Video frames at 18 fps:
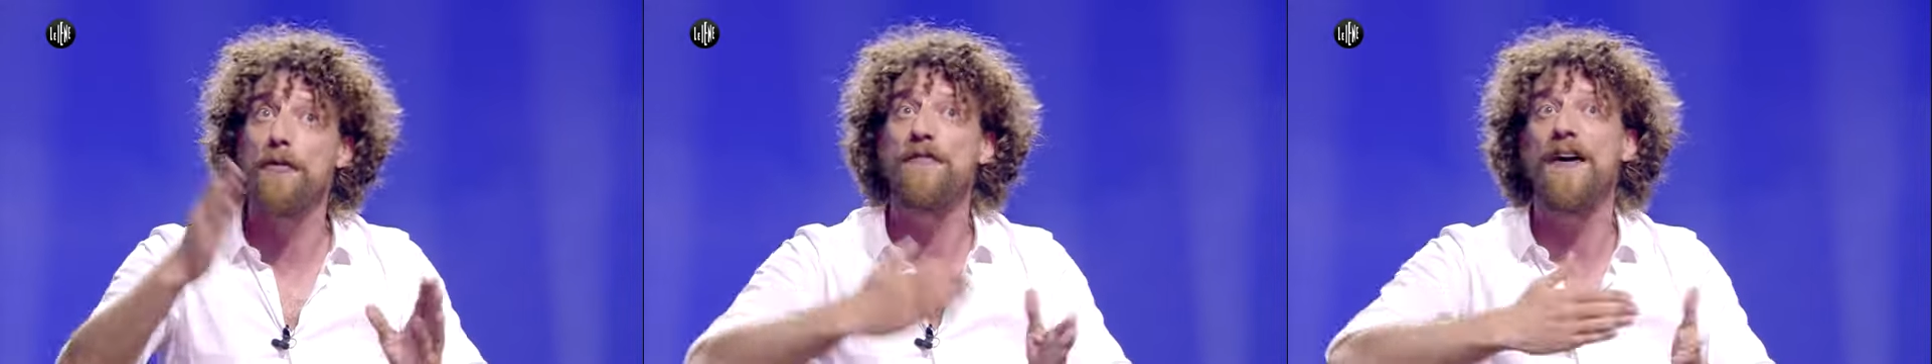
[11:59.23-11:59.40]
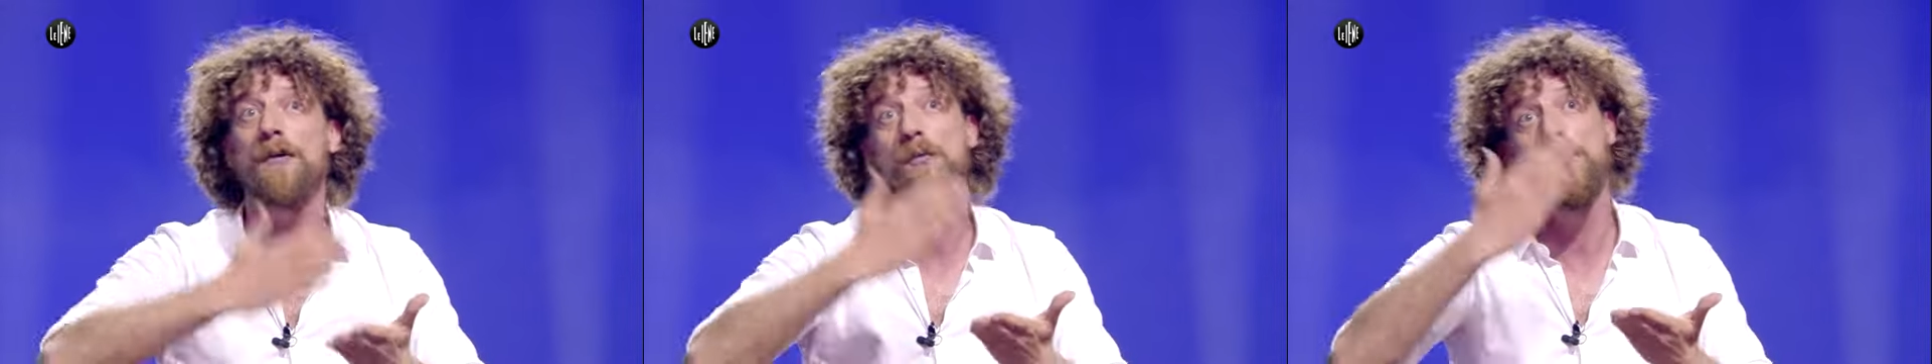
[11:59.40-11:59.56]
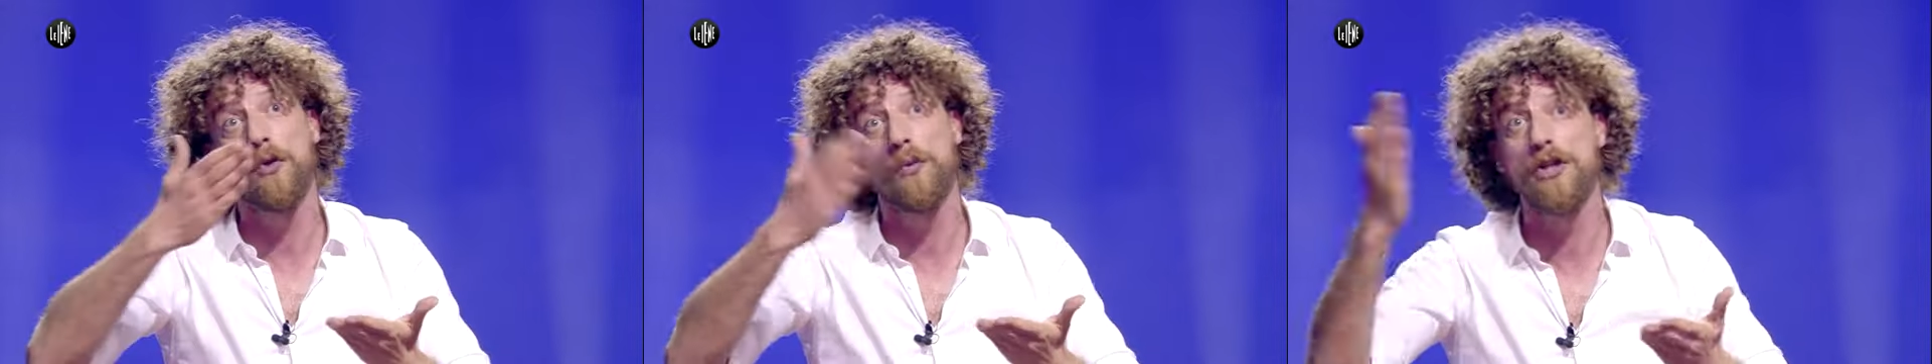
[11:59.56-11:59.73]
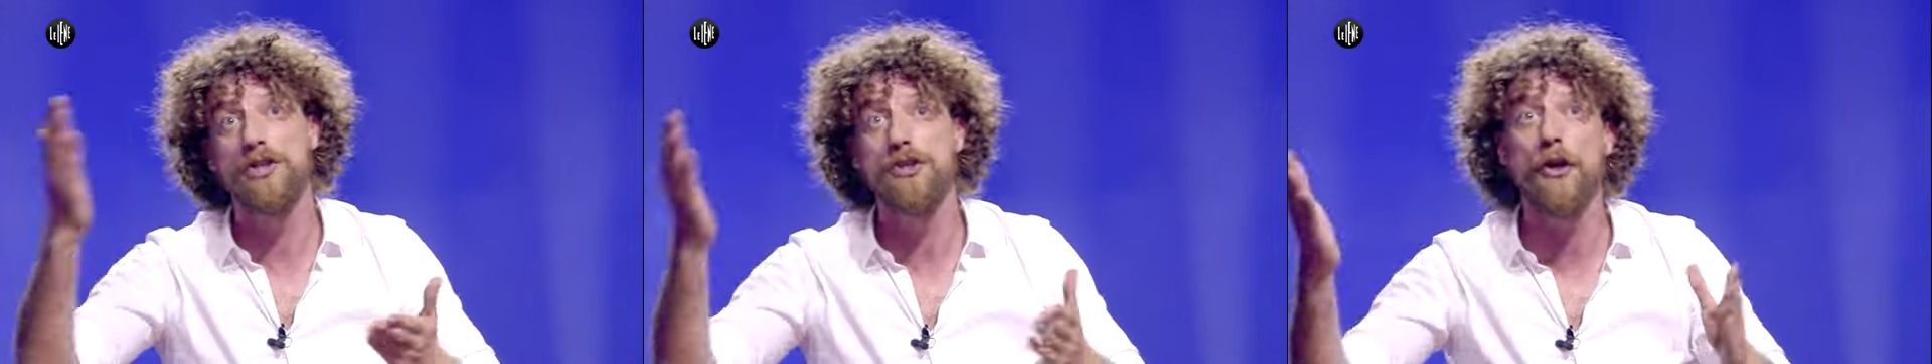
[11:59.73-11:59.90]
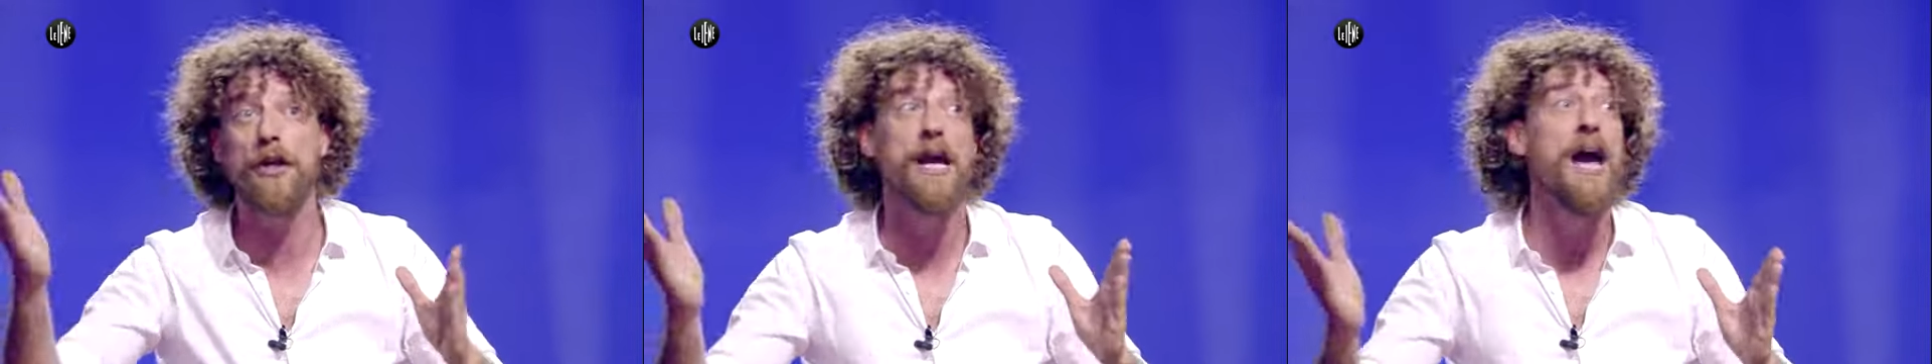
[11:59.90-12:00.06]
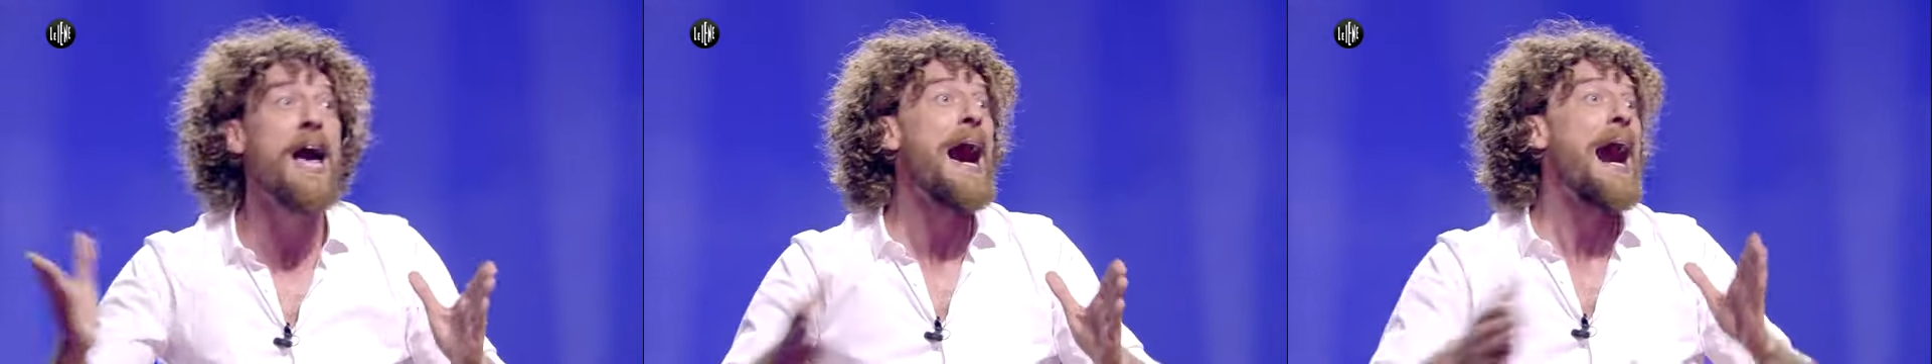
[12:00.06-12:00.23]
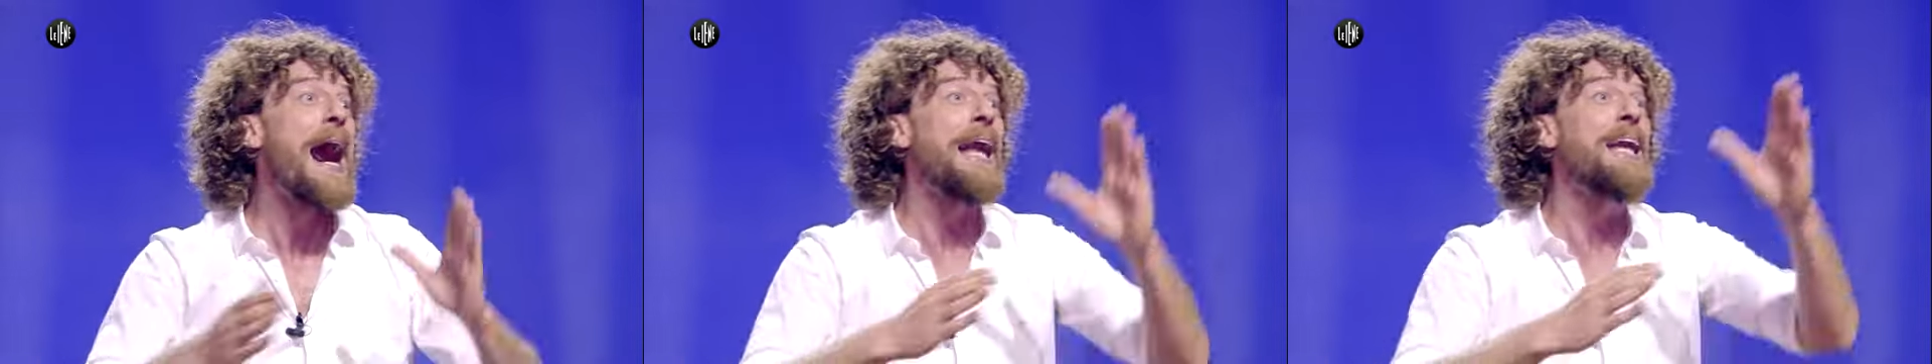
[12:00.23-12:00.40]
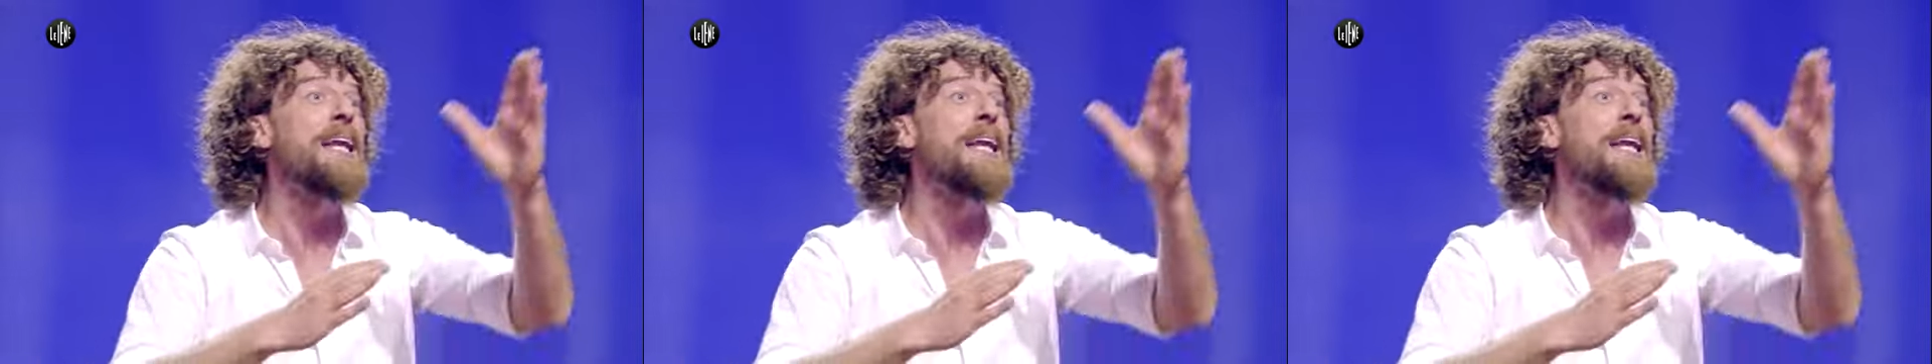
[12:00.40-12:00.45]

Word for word: fai uno o due giorni al